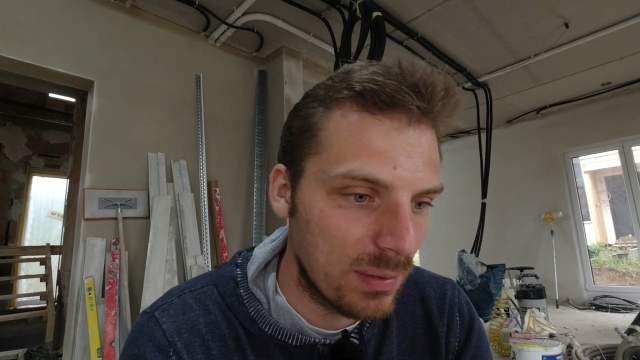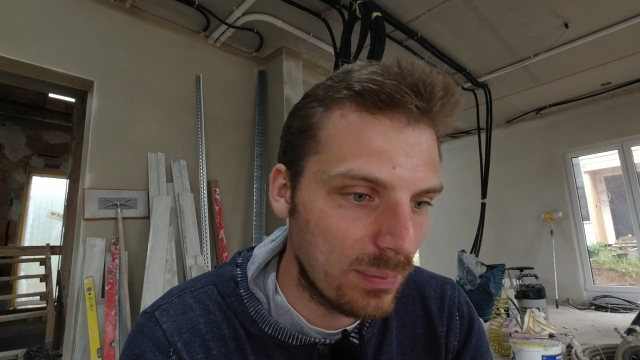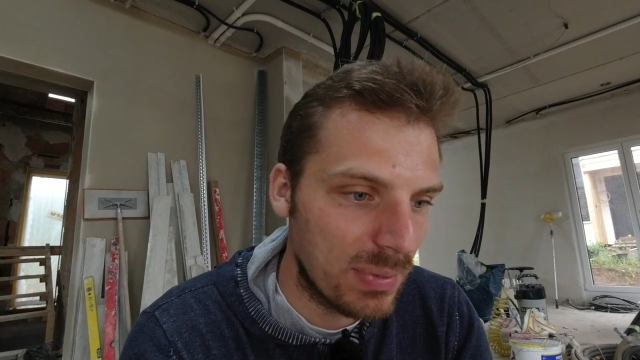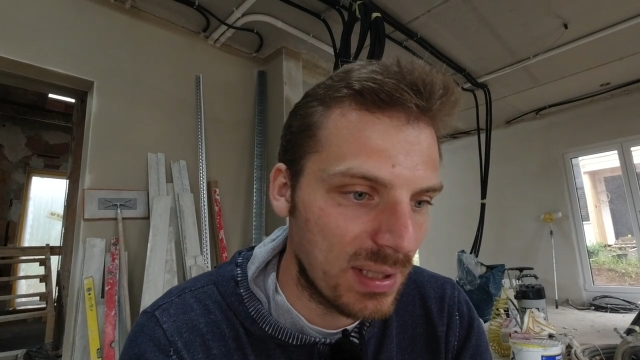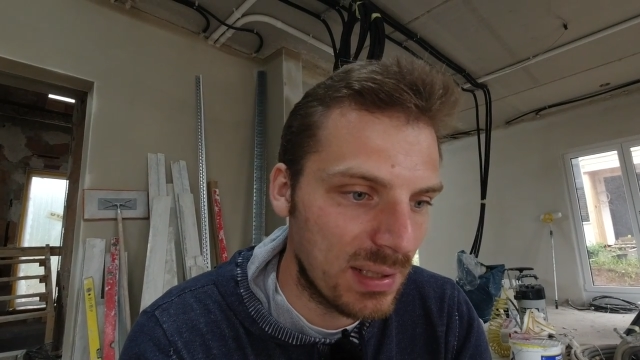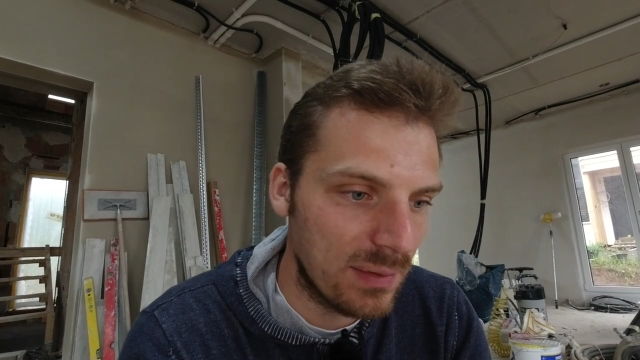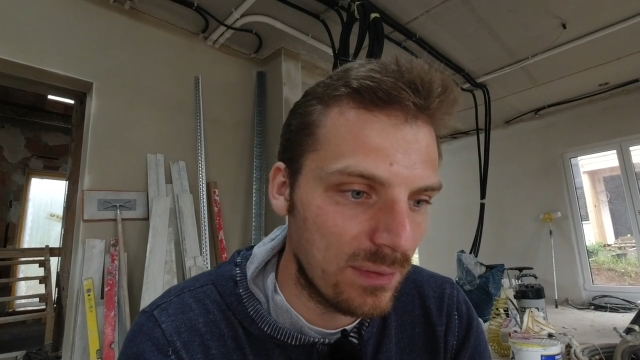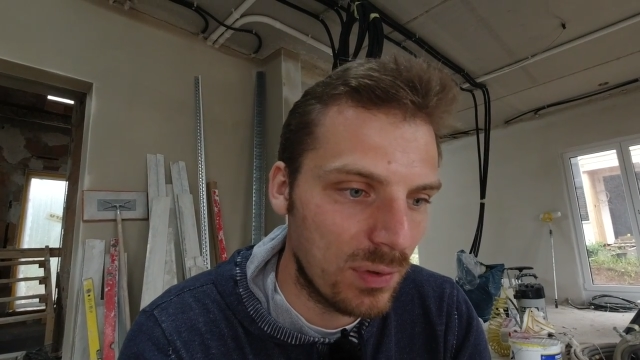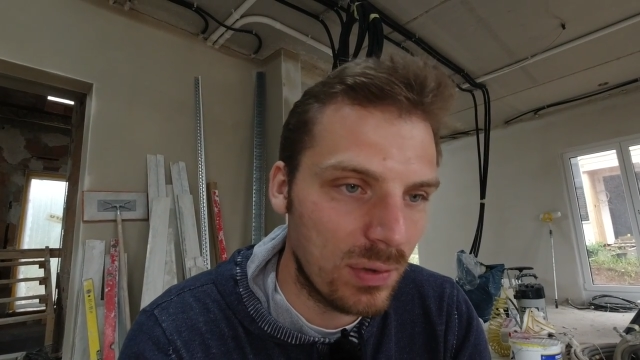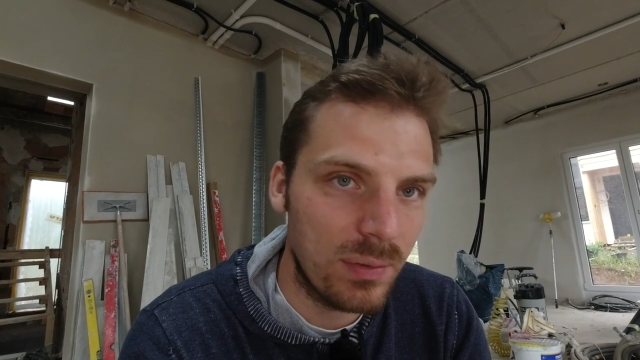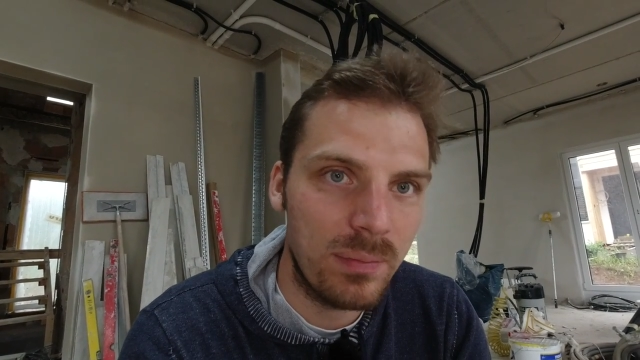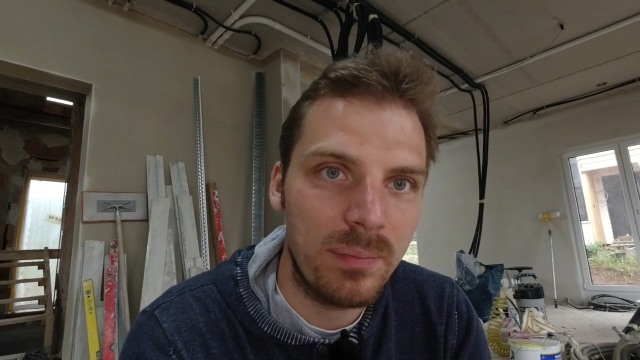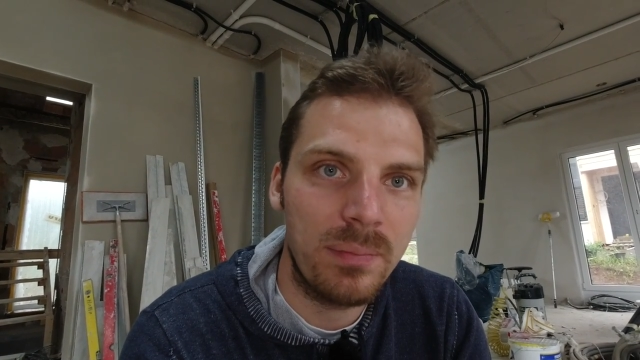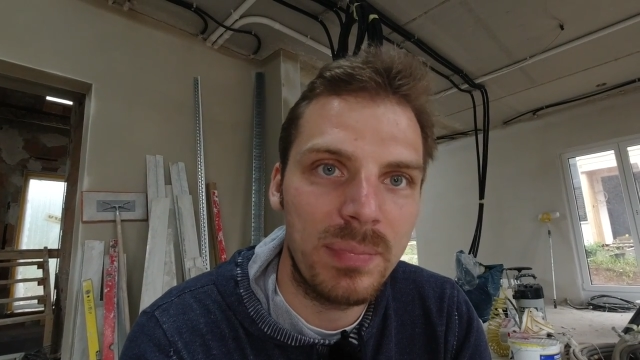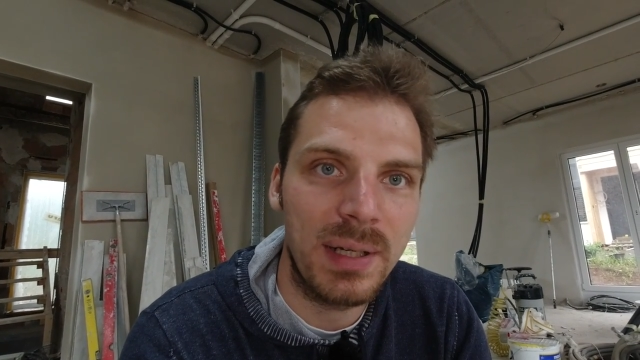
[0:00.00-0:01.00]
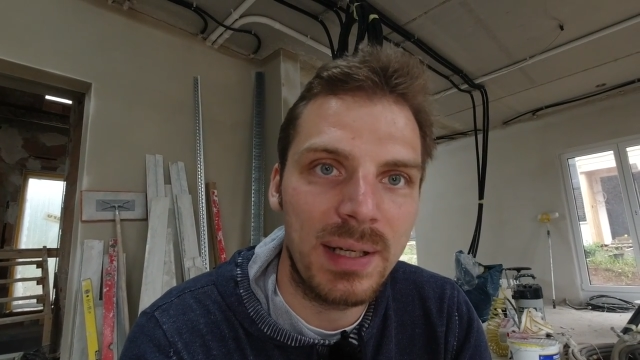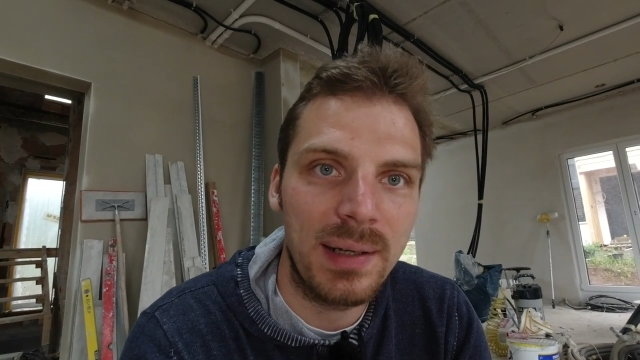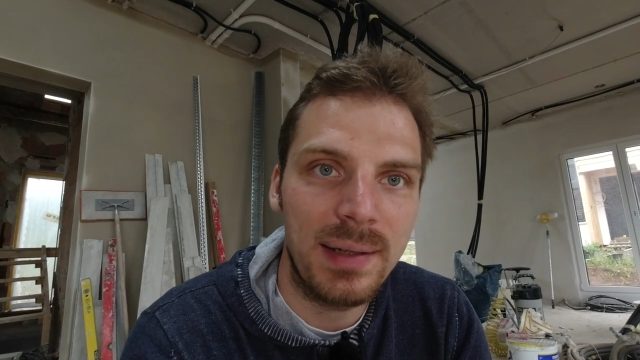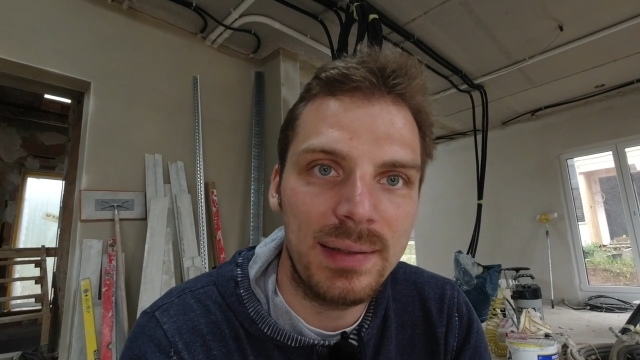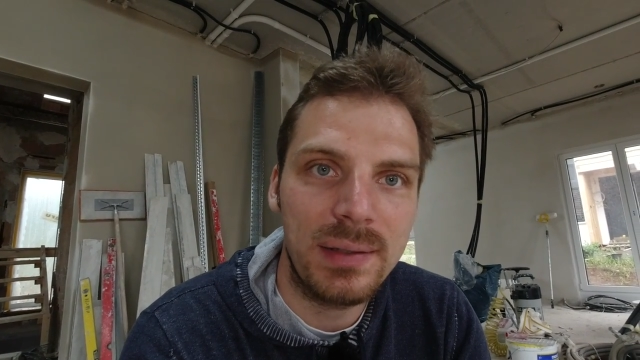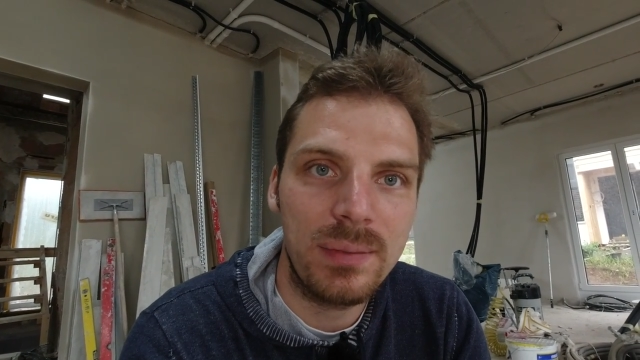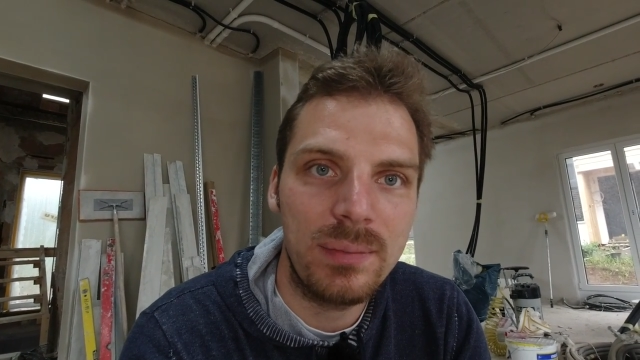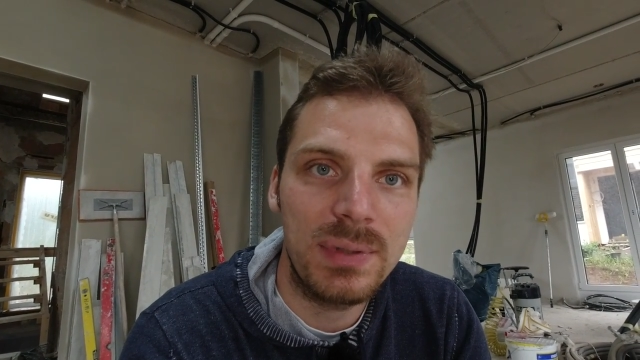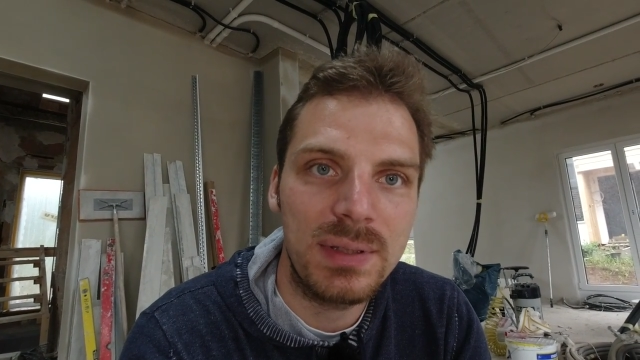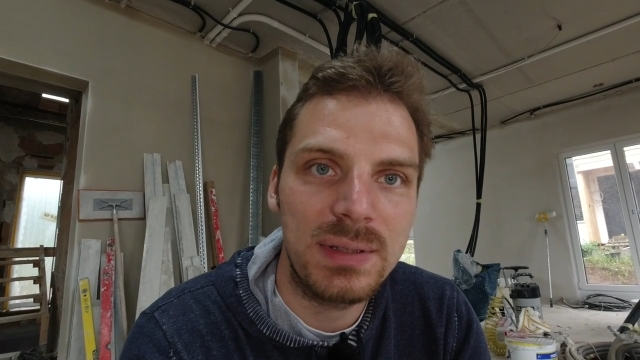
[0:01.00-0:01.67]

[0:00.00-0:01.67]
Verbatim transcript: noch ein paar Wochen begleiten,